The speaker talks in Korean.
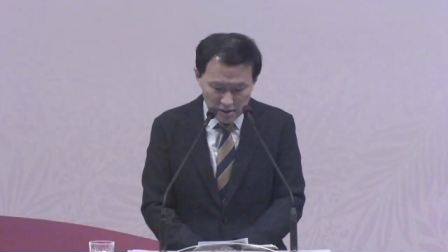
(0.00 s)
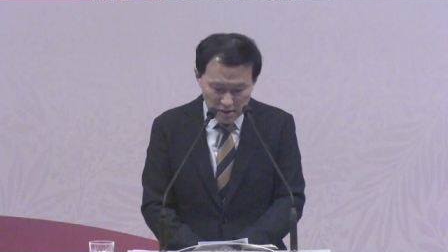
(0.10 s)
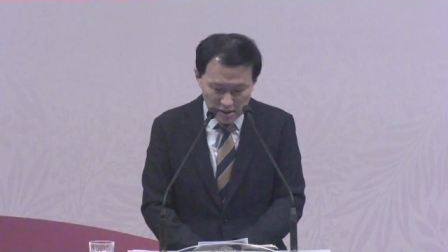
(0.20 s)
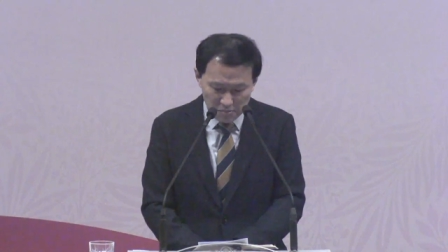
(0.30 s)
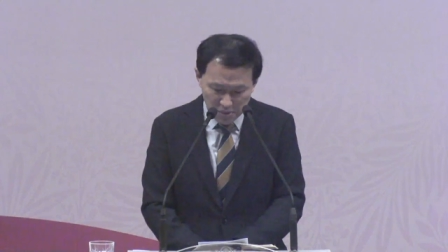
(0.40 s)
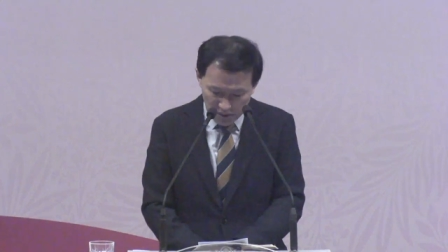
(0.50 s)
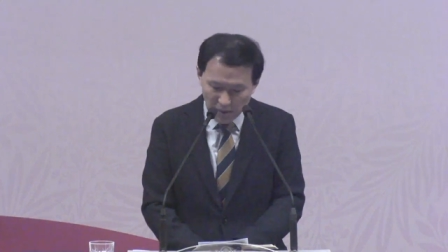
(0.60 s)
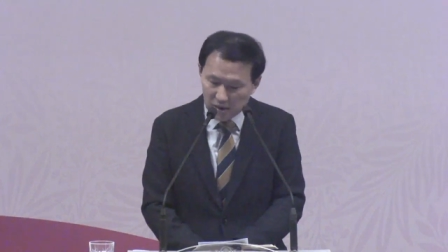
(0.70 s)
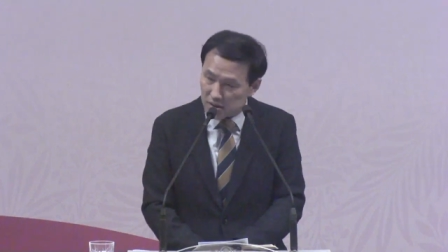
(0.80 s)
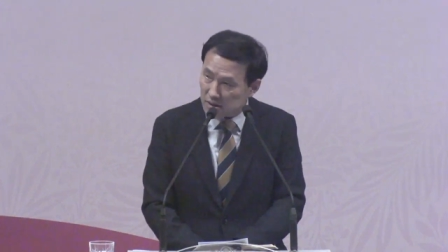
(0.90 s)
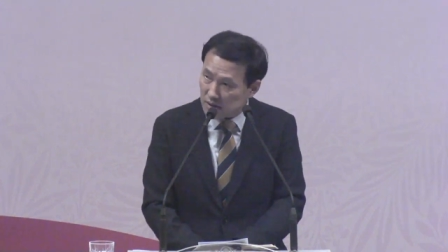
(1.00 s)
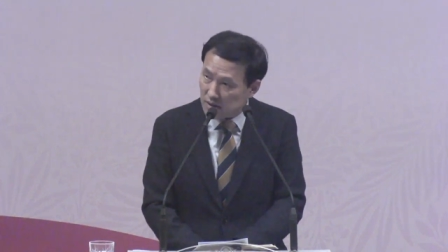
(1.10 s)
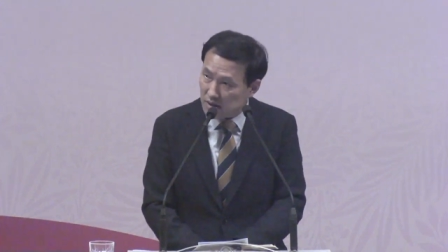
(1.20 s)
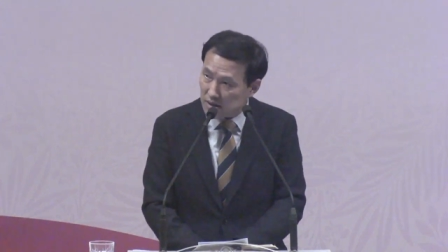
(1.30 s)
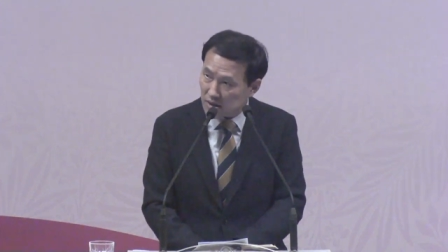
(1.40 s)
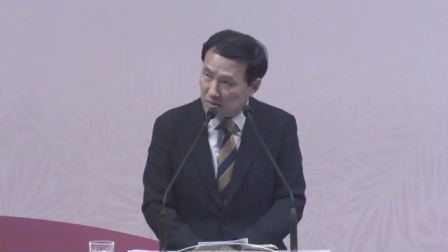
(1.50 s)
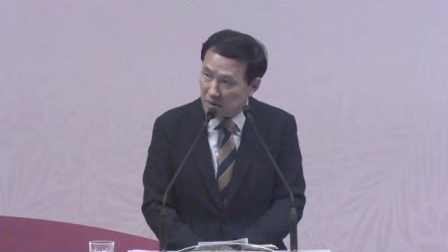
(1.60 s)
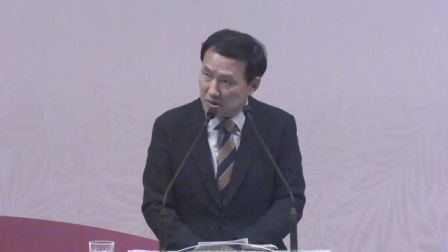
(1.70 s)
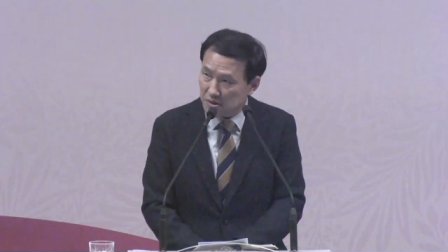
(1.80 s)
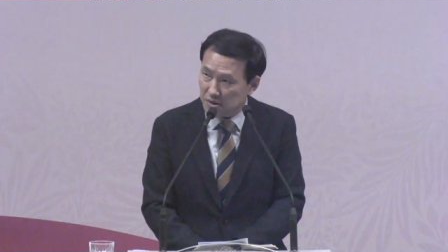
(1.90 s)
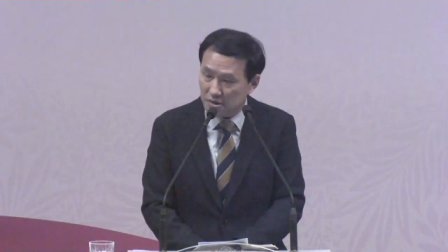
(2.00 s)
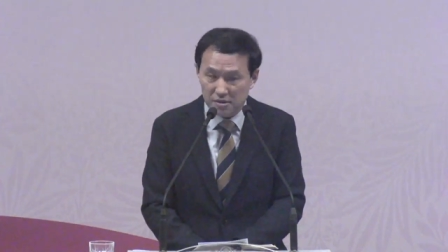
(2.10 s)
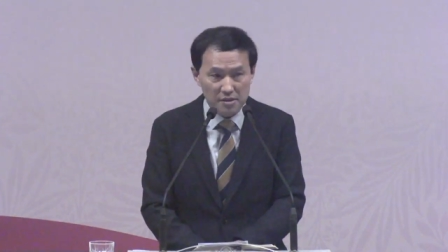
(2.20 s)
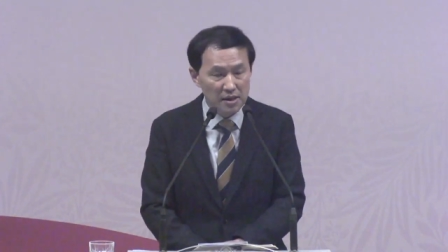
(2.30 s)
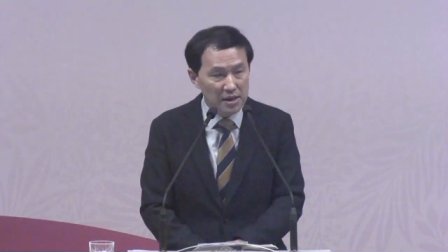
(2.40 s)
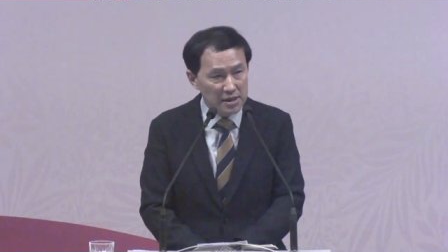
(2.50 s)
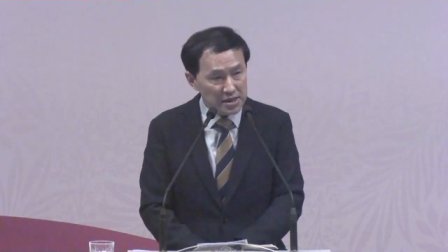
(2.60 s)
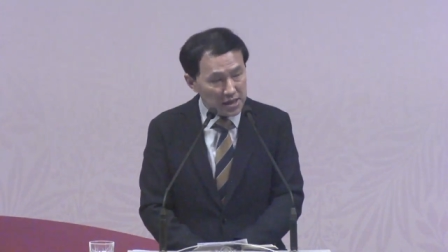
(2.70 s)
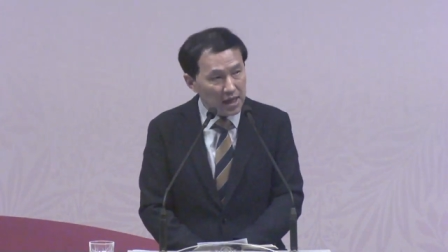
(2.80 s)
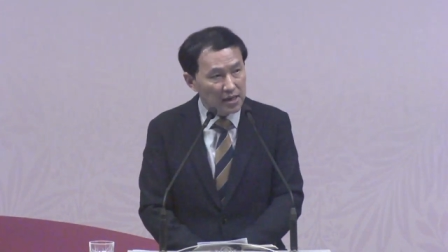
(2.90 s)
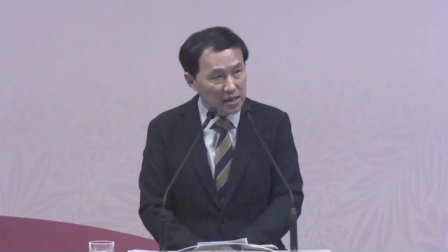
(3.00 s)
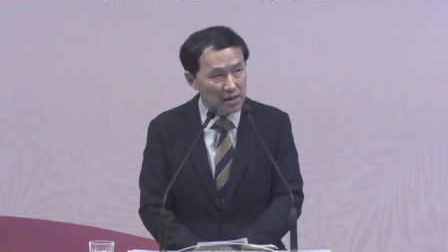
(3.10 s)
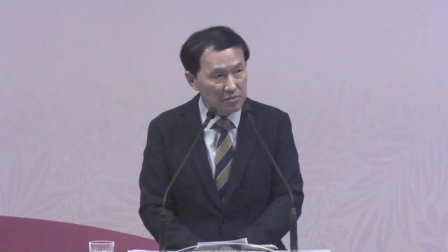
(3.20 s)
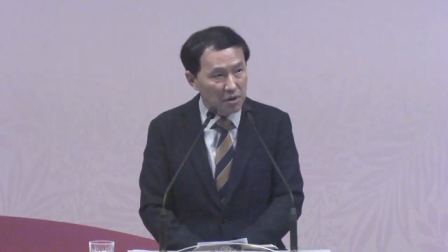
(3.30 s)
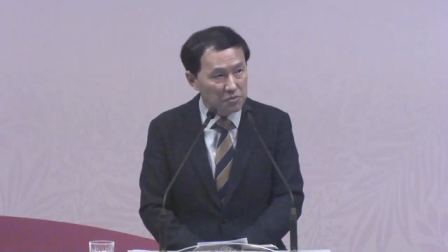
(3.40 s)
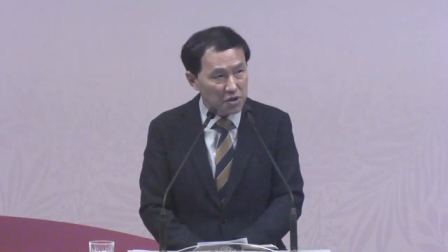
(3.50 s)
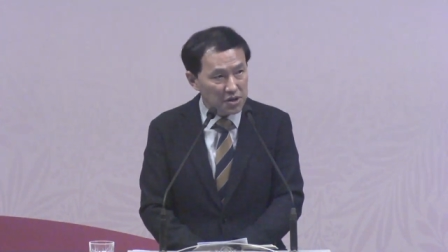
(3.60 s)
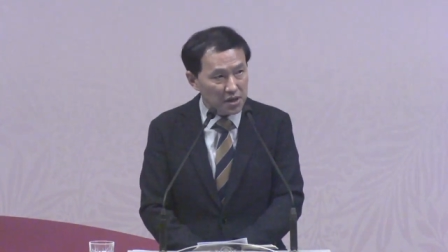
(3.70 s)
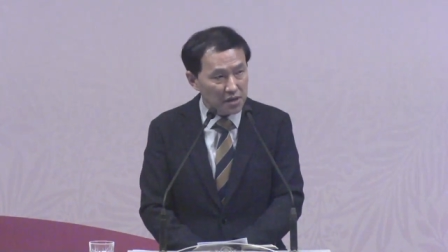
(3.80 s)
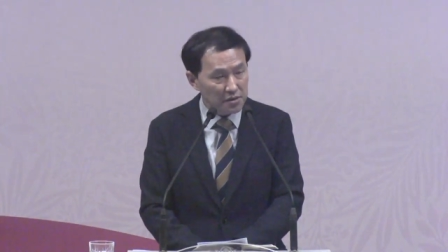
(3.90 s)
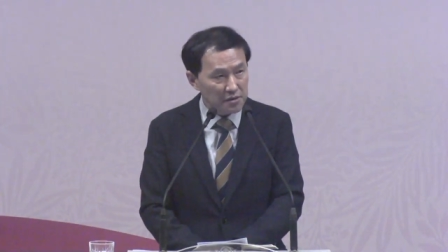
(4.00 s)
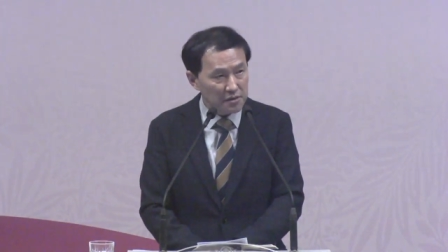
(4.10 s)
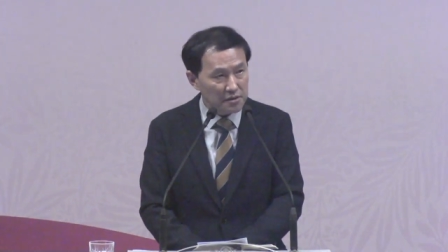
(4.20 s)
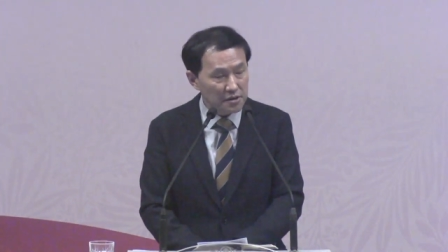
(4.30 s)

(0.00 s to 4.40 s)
이 피바른 이스라엘 백성들은 재앙이 멈췄잖아요.